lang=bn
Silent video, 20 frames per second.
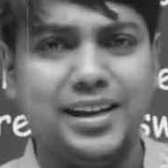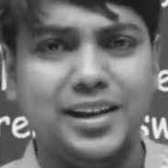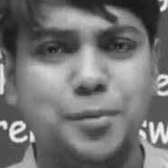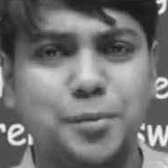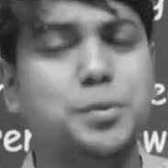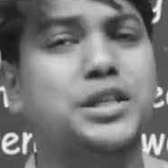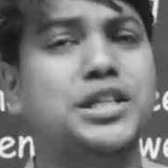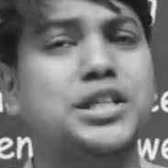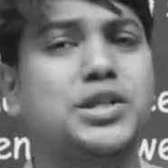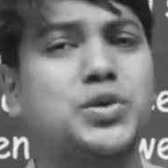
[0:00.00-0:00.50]

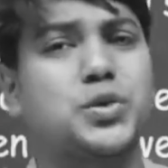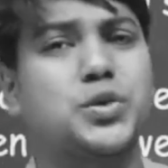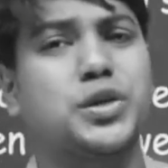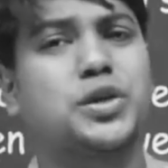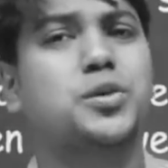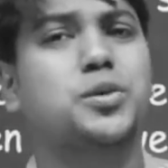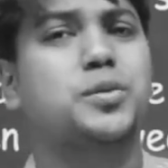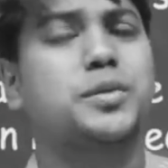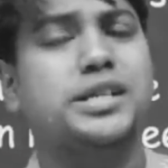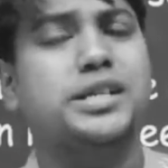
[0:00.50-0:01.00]
বিশেষ করে
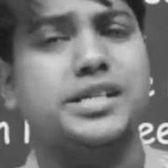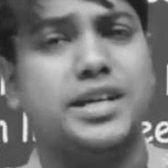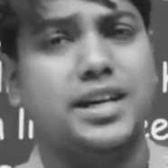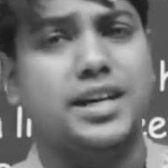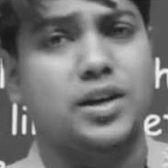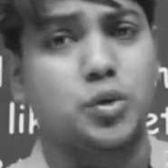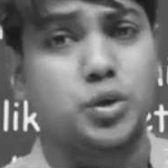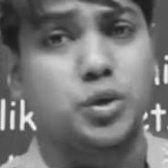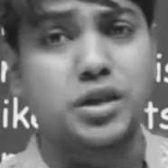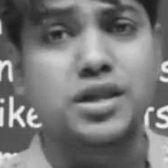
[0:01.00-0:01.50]
তোমরা যারা
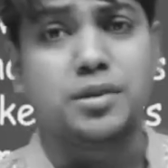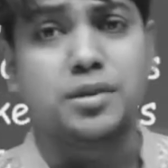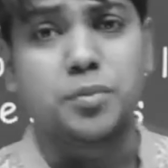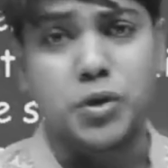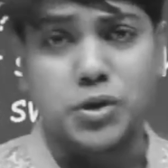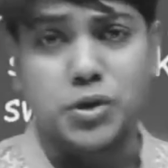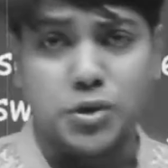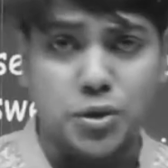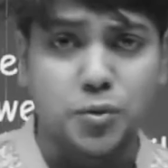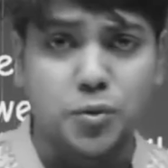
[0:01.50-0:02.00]
অতীতে
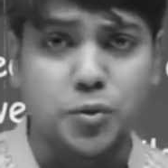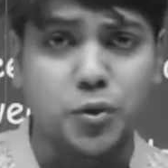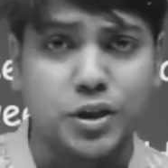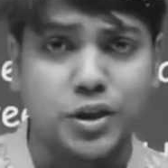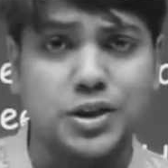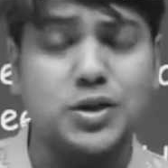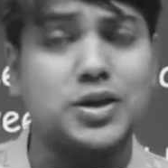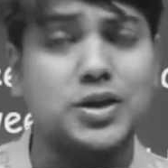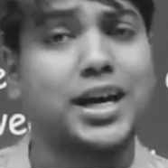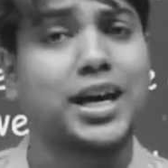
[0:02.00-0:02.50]
পরিশ্রম
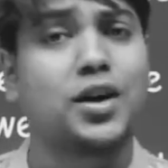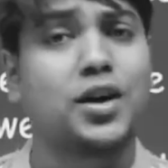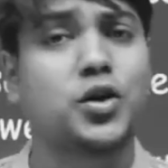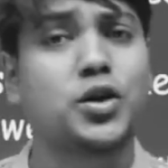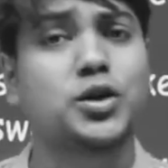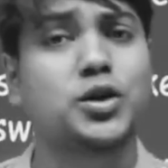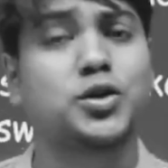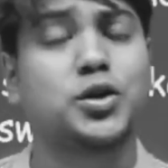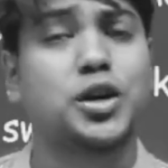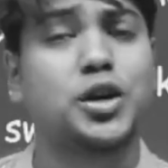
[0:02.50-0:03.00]
করেছো তারা
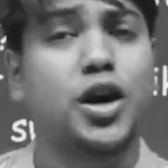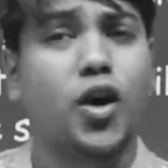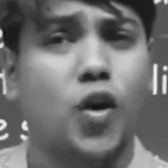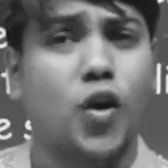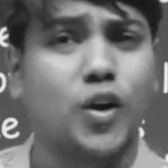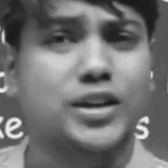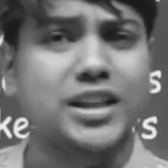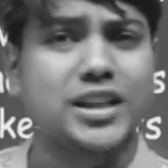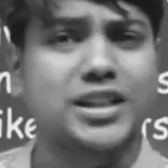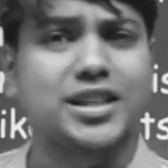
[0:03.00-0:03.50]
হয়তো
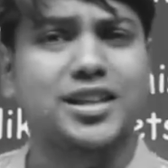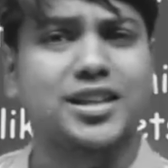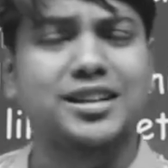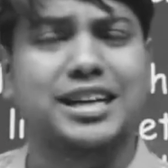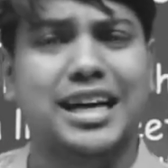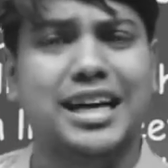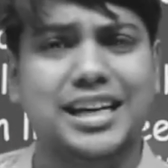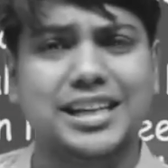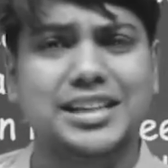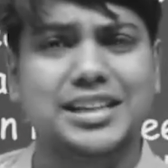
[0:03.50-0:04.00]
হতাশার
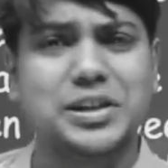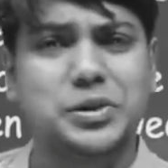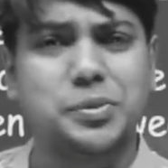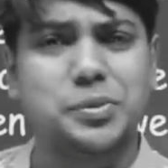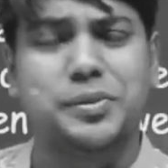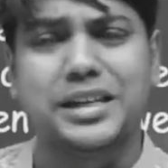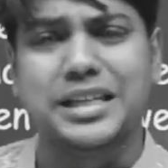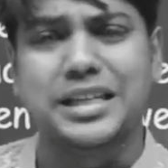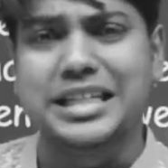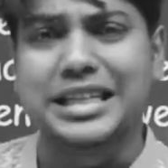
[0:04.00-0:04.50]
গ্লানিতে একটু
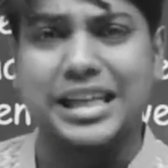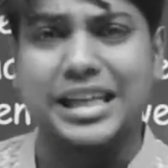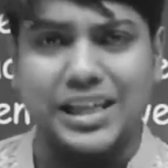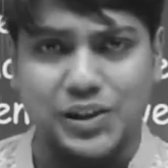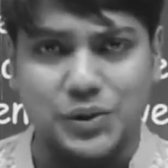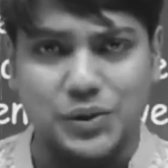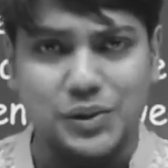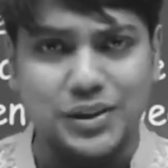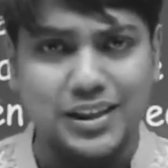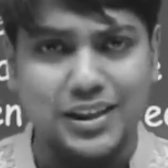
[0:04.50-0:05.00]
বেশি
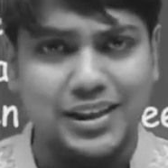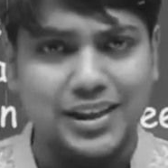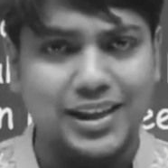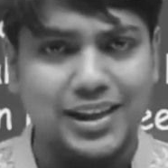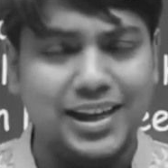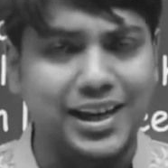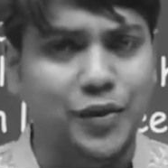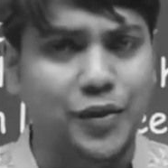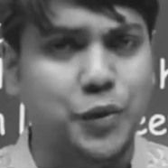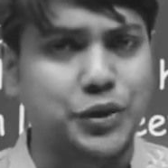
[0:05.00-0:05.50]
থাকো
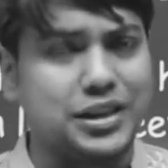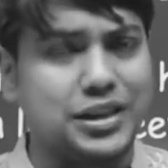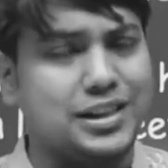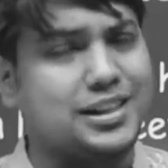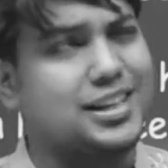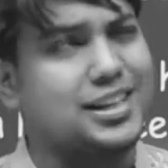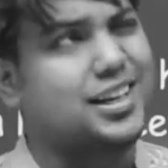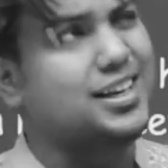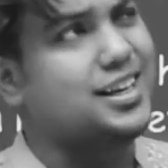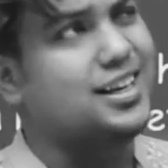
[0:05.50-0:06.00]
হ্যাঁ অতীত
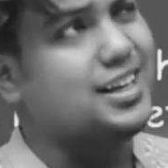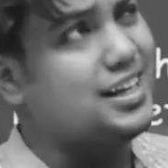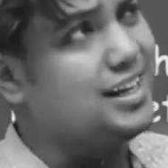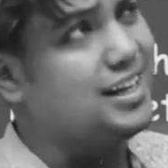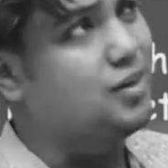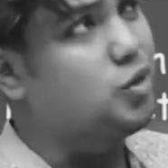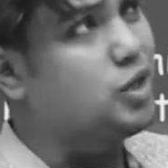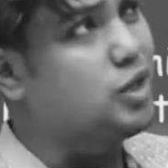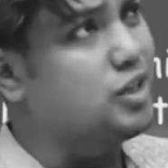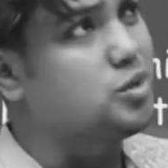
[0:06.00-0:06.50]
নিয়ে হারিয়ে
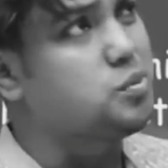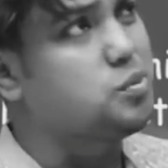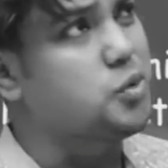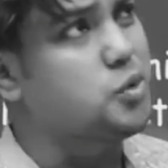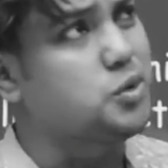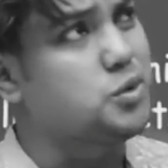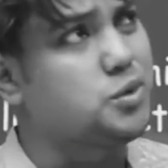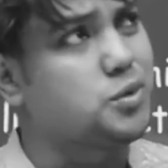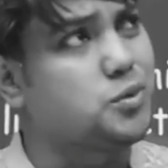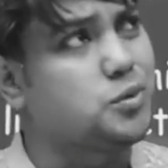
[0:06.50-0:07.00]
অনেক তো
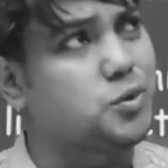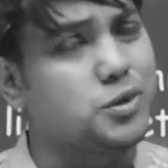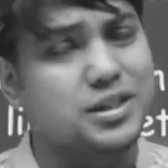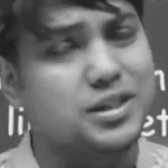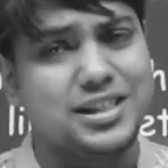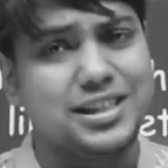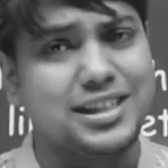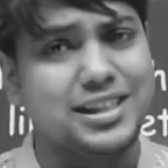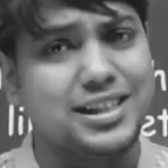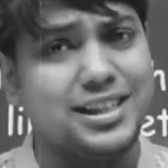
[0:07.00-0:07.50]
পরিশ্রম
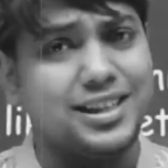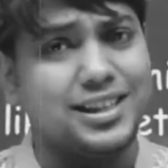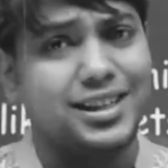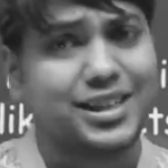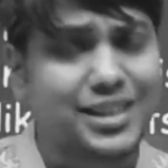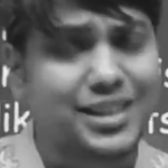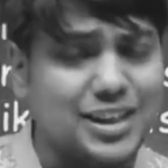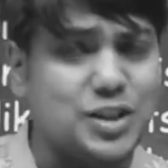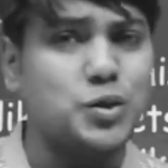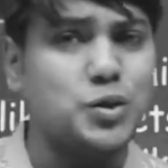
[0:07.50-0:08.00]
করেছি
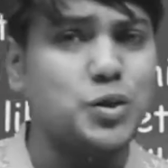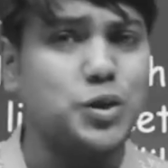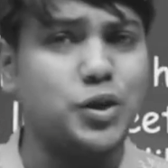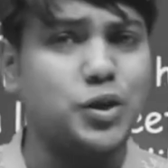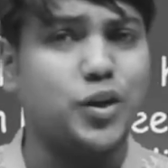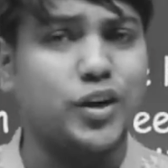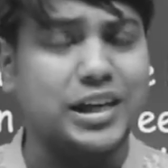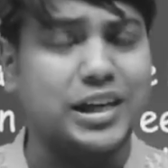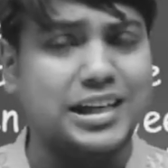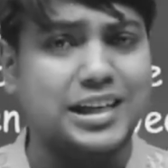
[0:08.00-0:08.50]
কিছুই তো
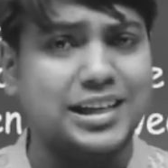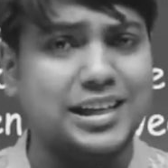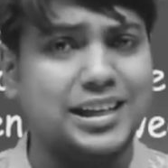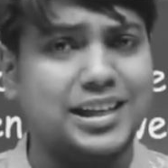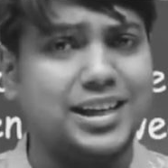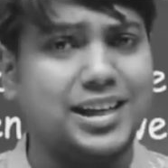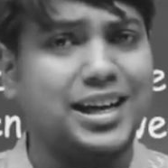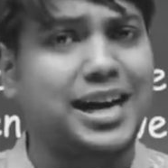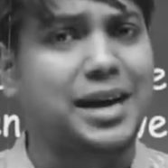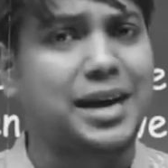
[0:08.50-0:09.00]
হয়নি
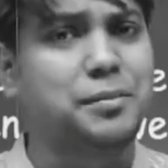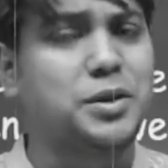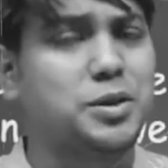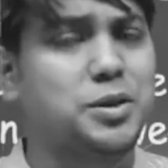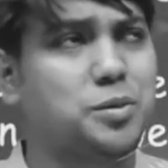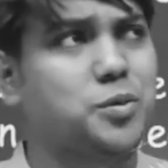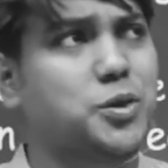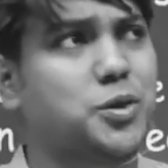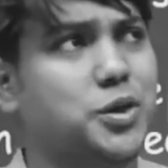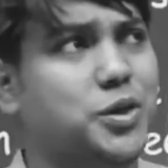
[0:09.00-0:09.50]
আমি তো
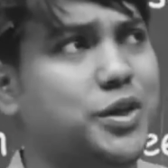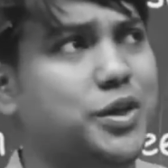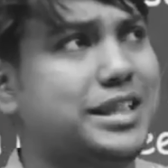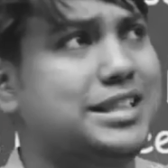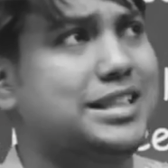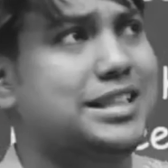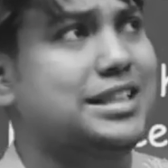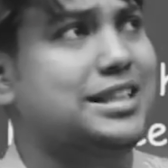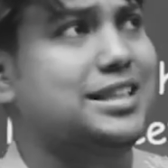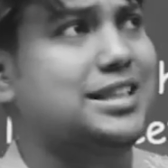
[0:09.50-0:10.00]
মনে হয়
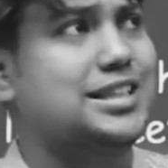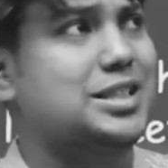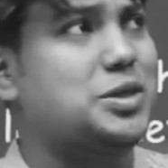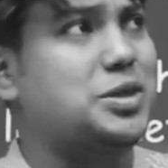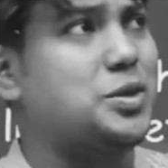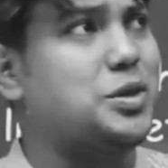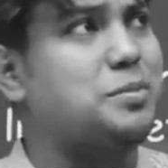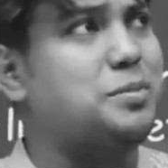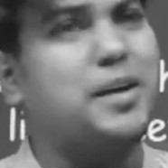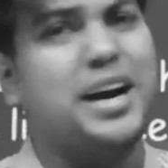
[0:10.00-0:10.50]
যে
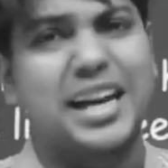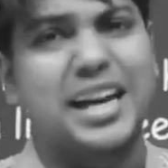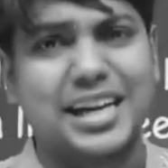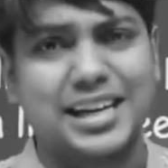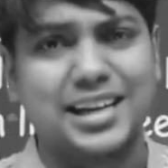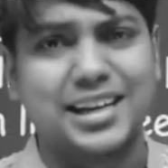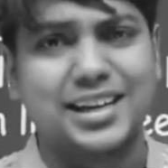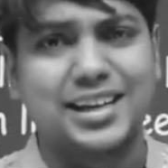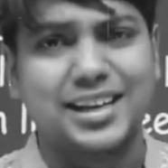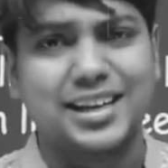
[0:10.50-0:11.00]
কিছুই
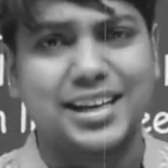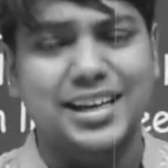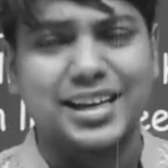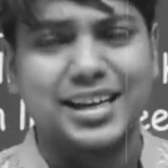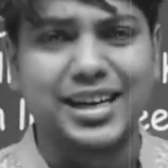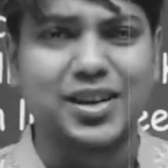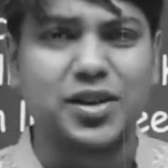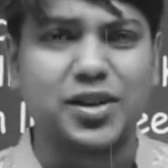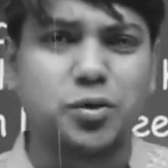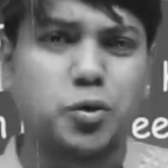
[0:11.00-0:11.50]
পাইনি
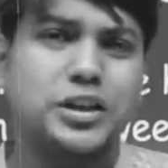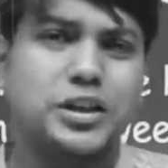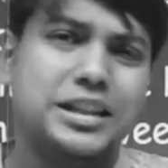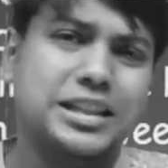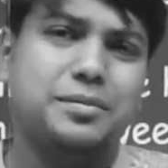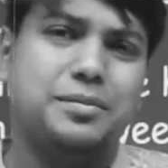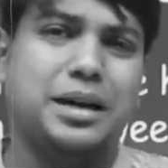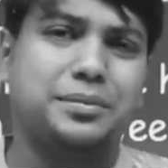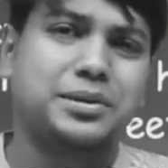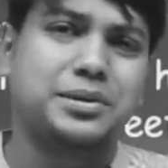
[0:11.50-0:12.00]
এরকম অতীত
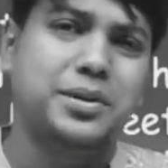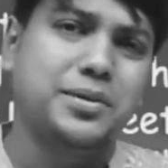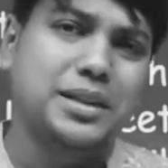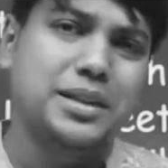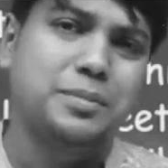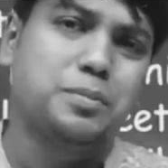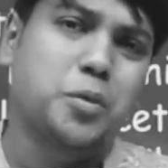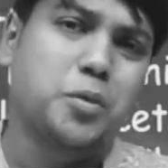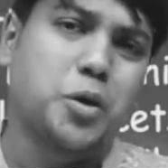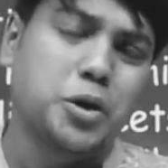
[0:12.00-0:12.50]
নিয়ে ভাবতে ভাবতে
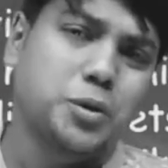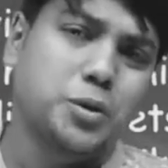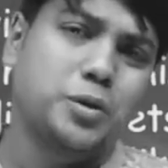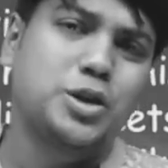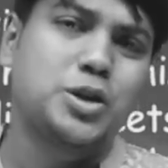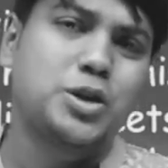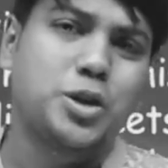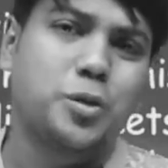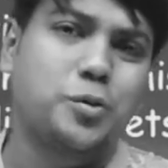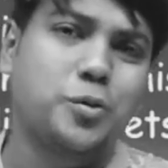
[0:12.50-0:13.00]
বর্তমান
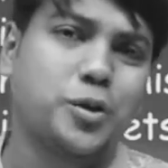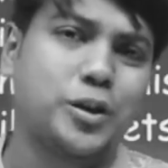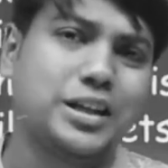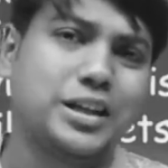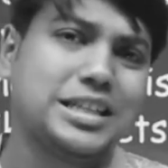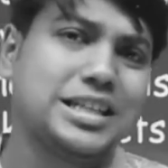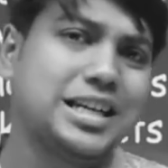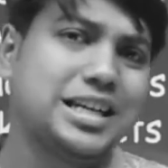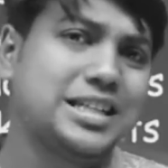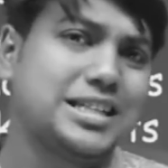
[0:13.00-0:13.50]

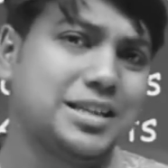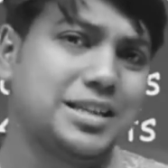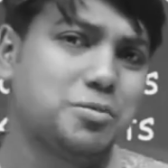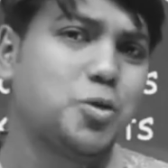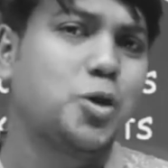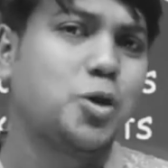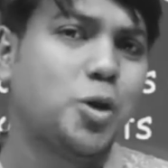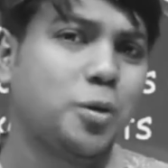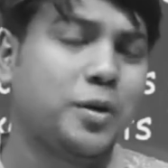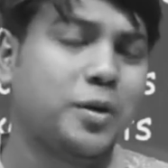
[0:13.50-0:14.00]
সময়টা যে
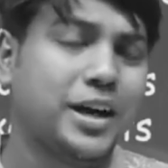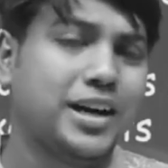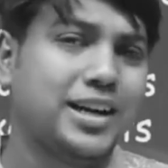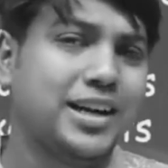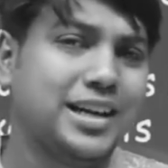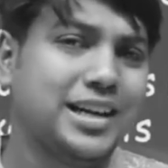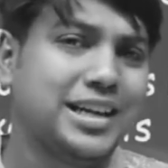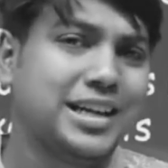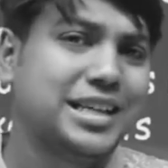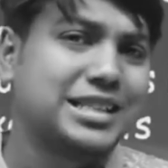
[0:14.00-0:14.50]
মূল্যবান
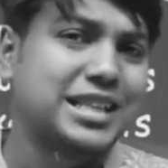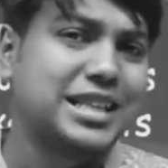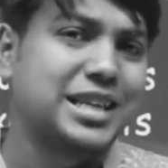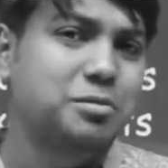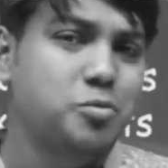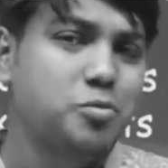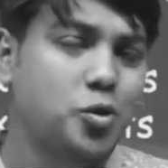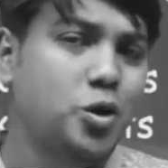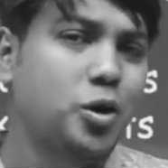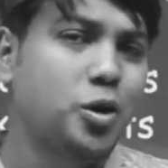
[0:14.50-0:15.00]
সেই
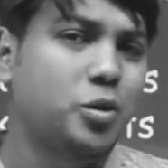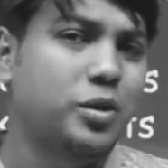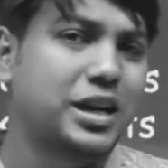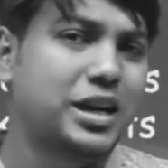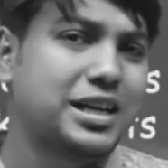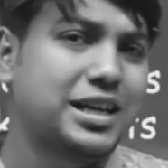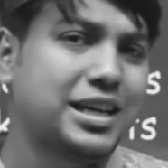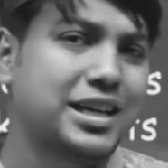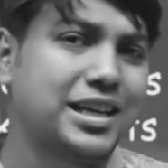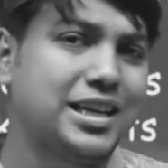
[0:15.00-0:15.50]

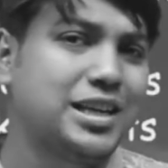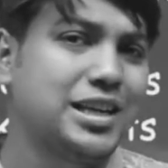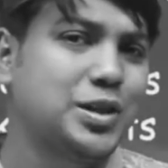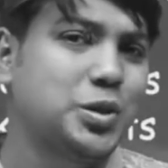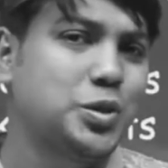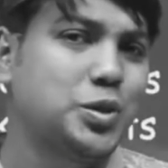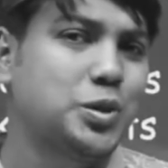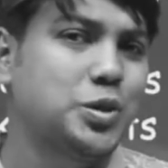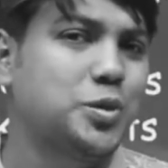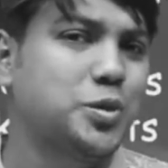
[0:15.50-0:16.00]
মূল্যবানটাকে
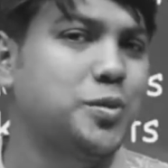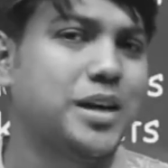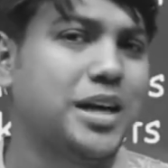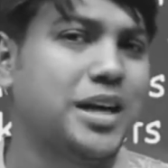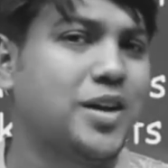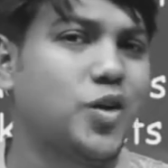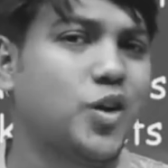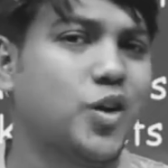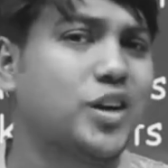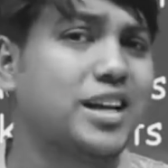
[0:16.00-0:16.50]
কিন্তু তোমরা
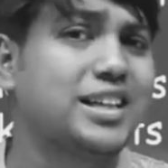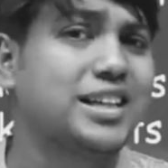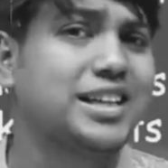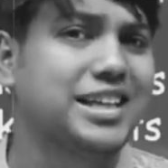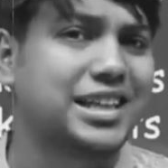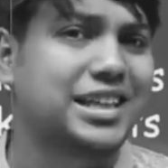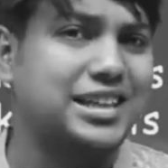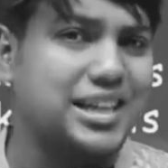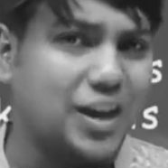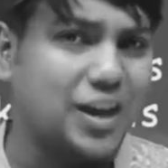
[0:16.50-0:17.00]
আর
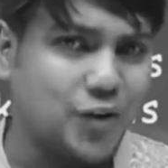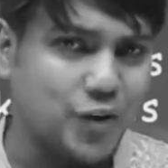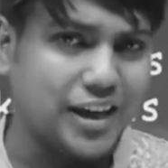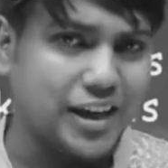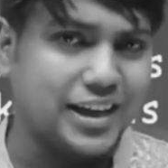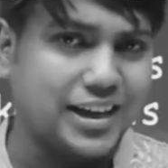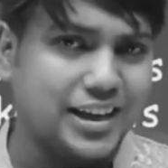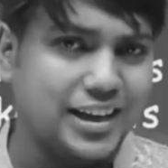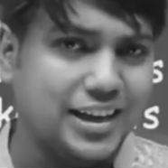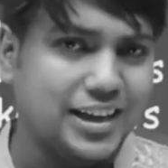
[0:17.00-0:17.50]
অগ্রাধিকার দাও নাই